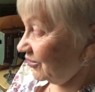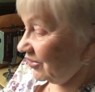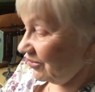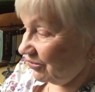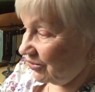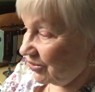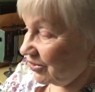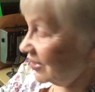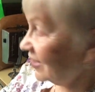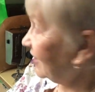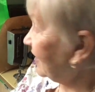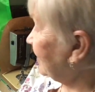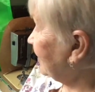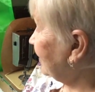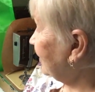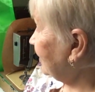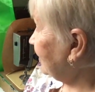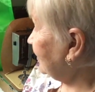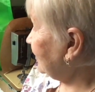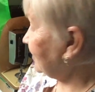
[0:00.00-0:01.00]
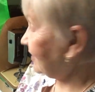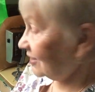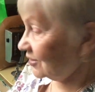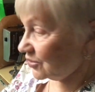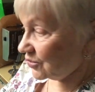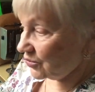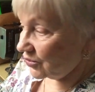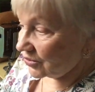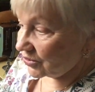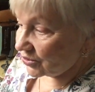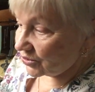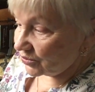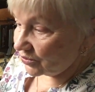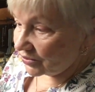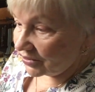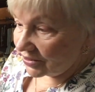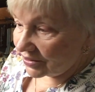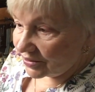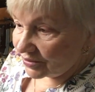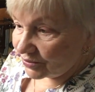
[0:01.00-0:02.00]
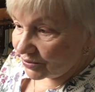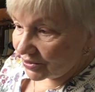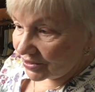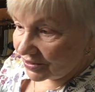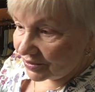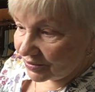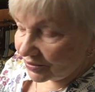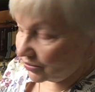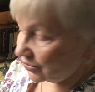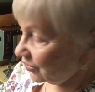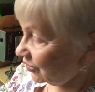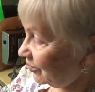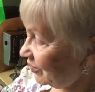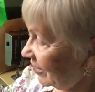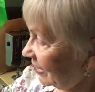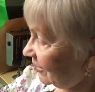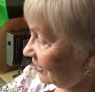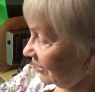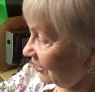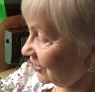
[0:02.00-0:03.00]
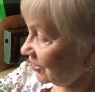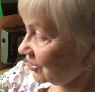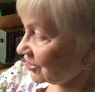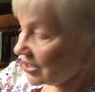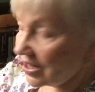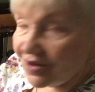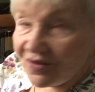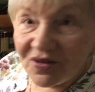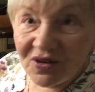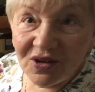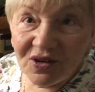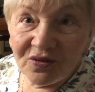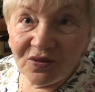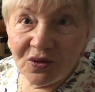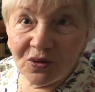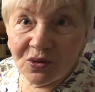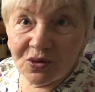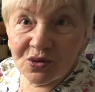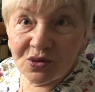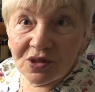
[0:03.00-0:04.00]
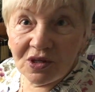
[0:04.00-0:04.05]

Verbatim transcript: У него я не знаю, сколько штук, наверное, уже штук пять таких шарфиков, и он с